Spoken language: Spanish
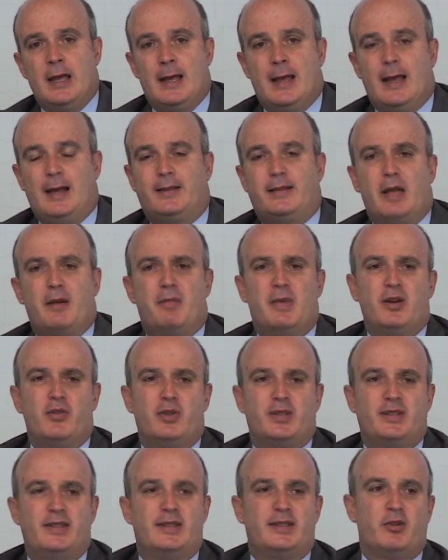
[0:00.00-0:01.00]
El tema
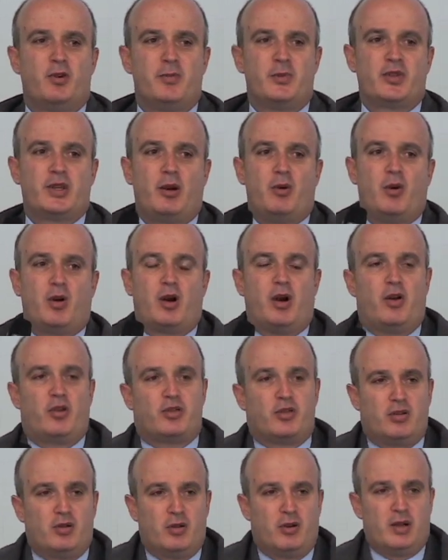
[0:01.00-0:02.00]
no es si somos
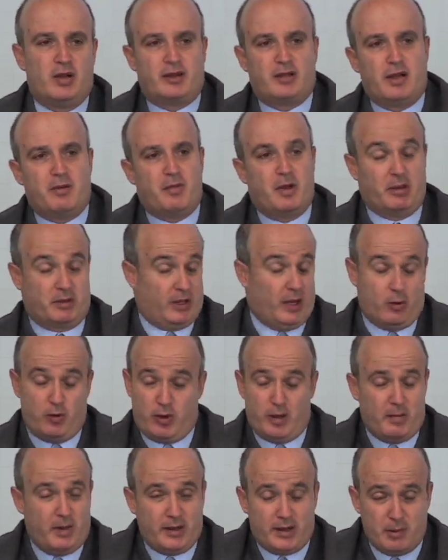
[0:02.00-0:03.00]
abogados o no, el tema
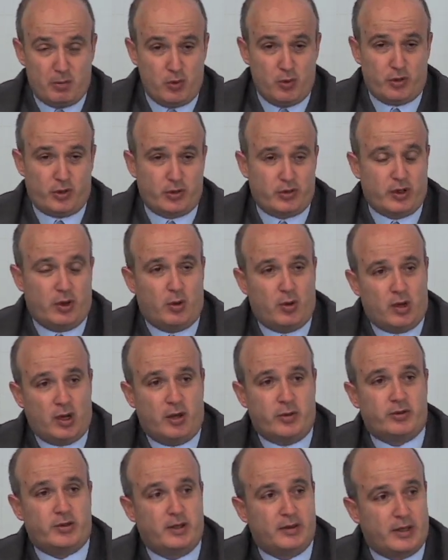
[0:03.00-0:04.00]
seguramente muchos
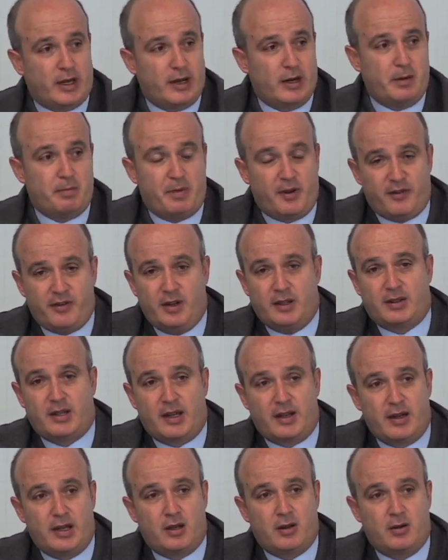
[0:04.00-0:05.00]
abogados tendrán el perfil
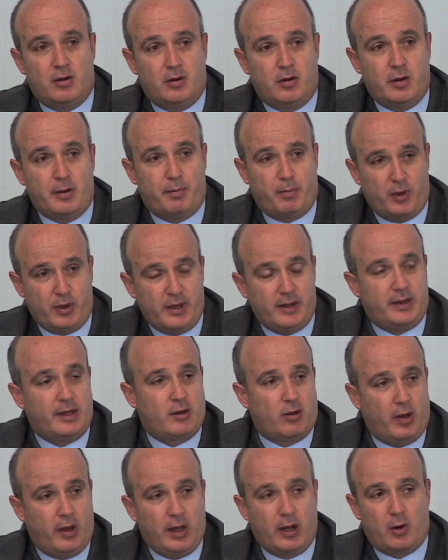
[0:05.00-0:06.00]
técnico y
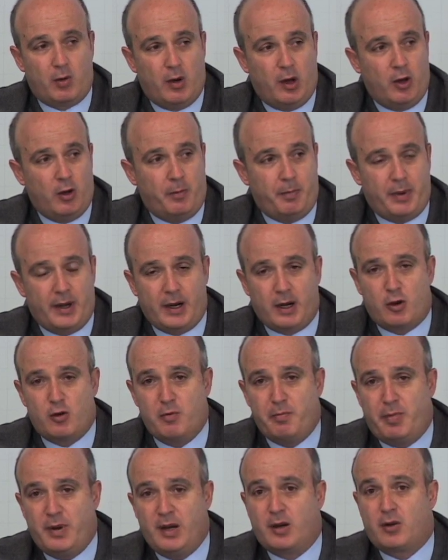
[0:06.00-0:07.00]
político adecuado para
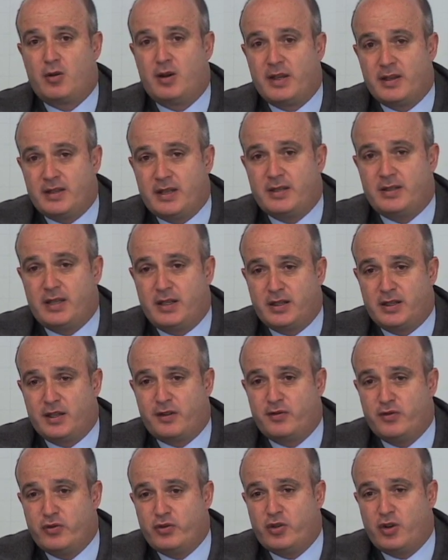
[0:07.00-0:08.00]
cumplir con las
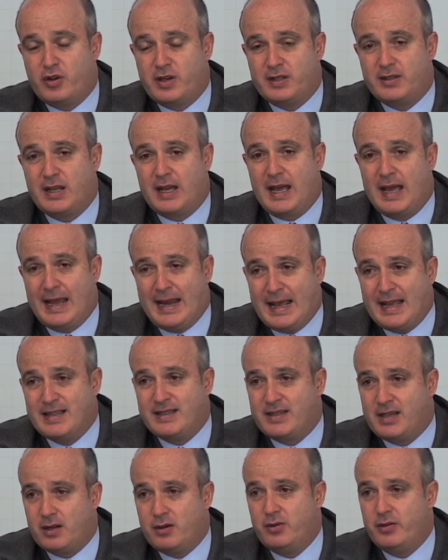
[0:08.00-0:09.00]
distintas funciones de
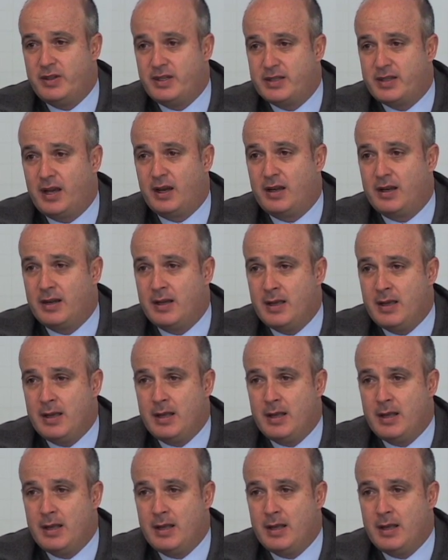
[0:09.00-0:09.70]
gerencia judicial,